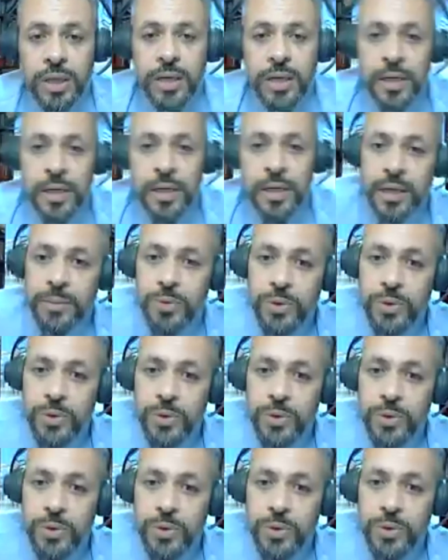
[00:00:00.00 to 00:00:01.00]
no
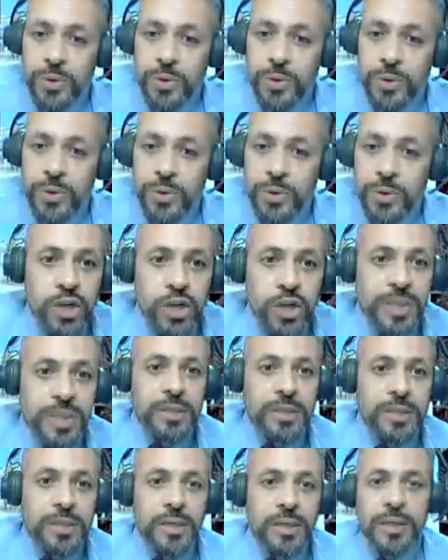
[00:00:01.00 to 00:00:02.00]
sentido
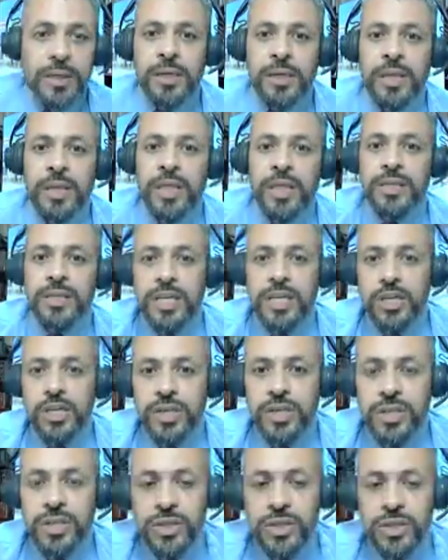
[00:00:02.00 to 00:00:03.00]
do engajamento
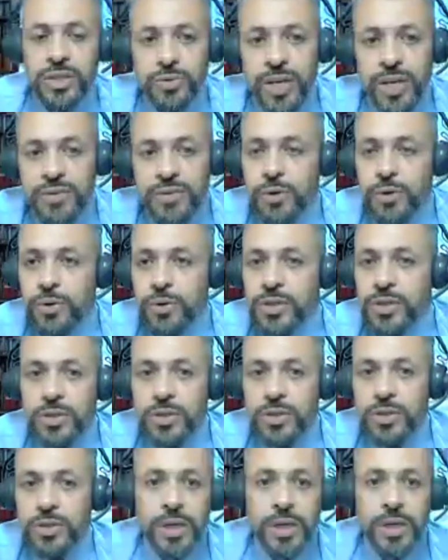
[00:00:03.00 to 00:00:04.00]
local e
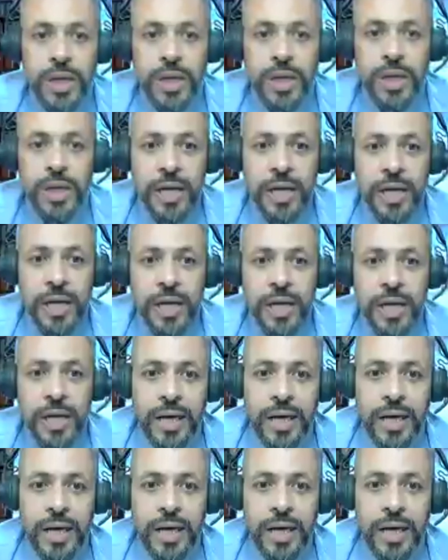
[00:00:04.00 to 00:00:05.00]
comunitário,
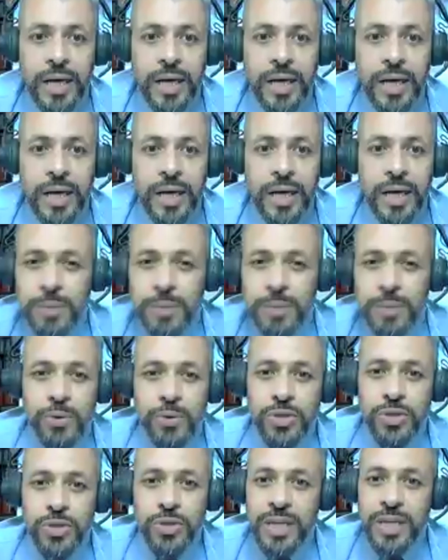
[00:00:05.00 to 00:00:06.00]
essas sessões
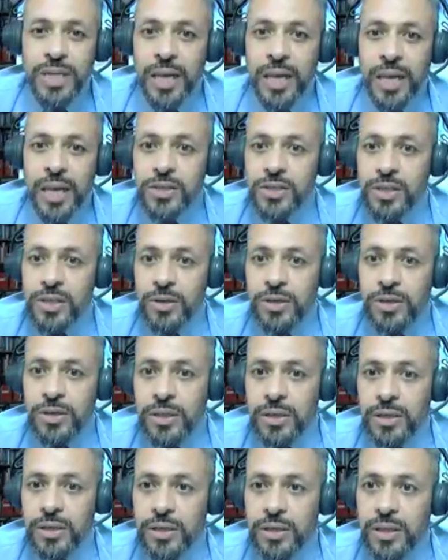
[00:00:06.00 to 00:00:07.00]

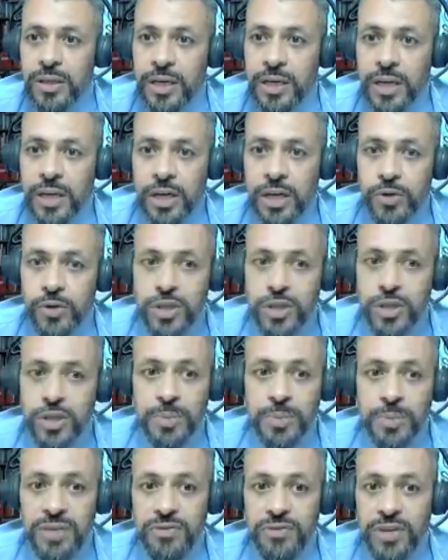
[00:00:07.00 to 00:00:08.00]
focam-se nas lições
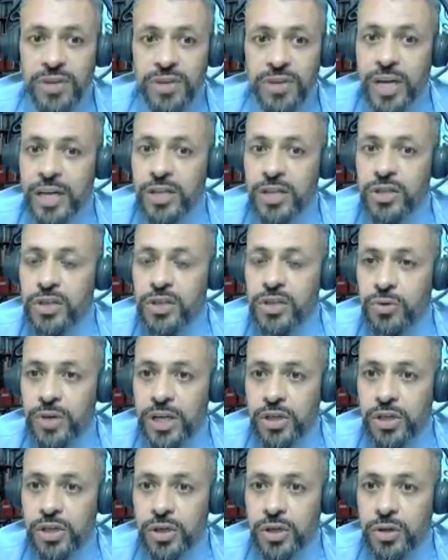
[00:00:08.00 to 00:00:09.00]
aprendidas que
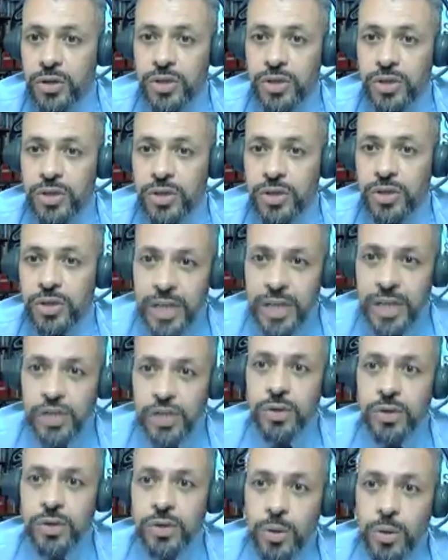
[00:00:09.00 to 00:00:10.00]
atendem
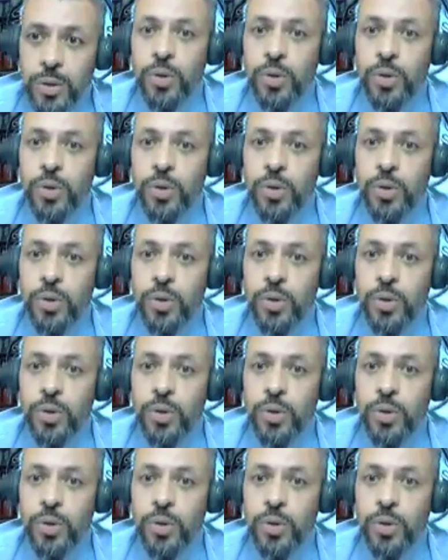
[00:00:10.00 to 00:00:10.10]
a